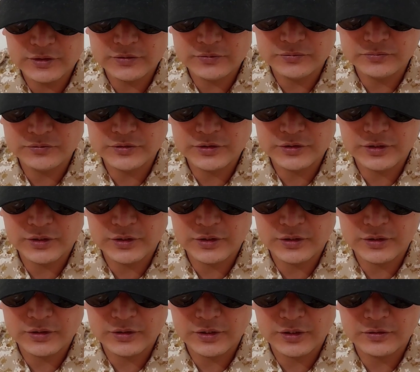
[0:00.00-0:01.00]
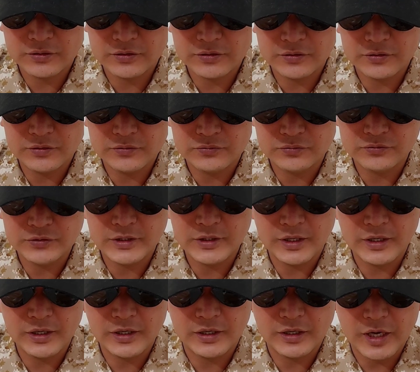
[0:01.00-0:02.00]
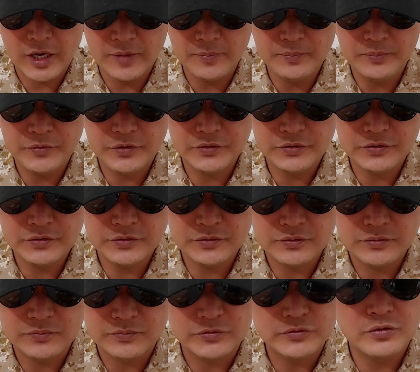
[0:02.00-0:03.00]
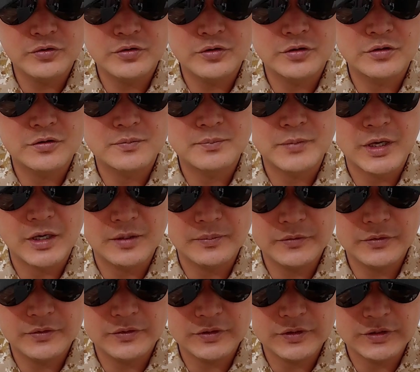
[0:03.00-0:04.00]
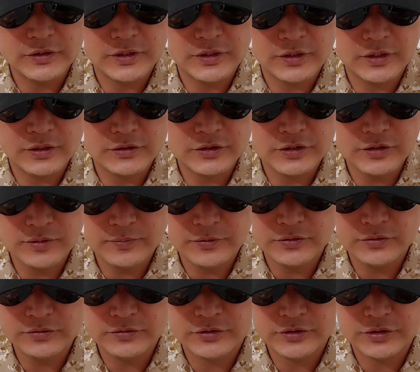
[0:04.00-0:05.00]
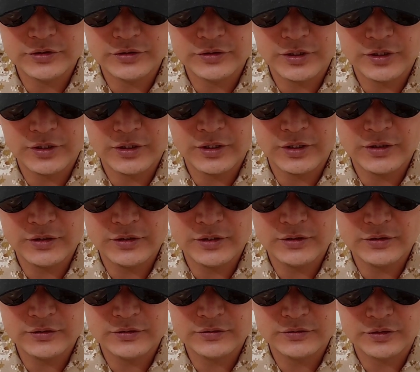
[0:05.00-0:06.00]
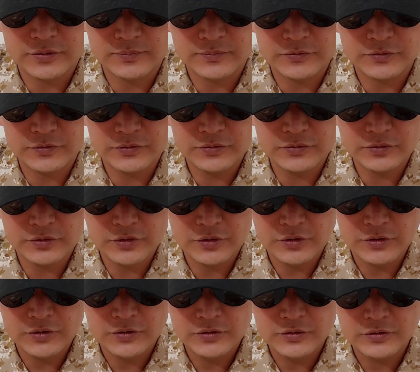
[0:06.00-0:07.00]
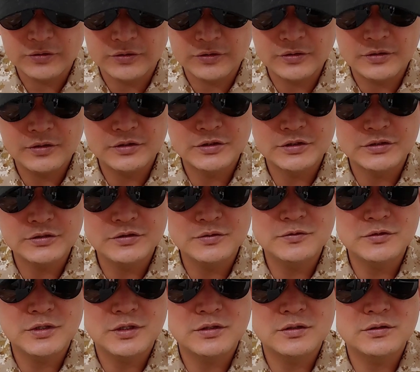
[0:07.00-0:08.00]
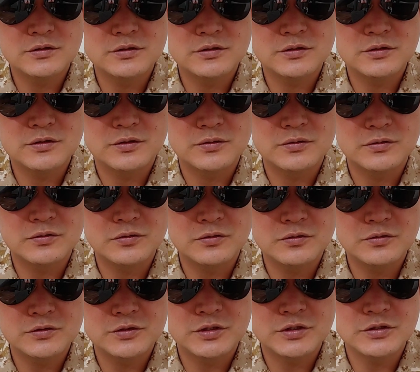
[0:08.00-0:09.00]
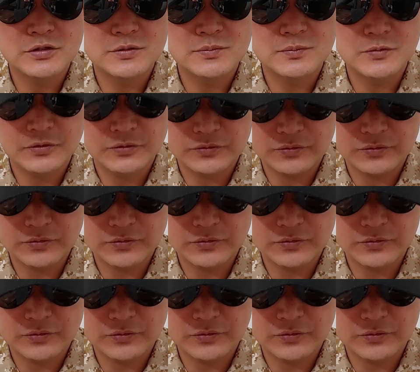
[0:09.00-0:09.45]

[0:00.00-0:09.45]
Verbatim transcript: 2차 중대장 중에 한 번은 무조건 100명 이상의 실병 지휘를 해야 한다는 점도 그런 것이 의무라는 것도 진급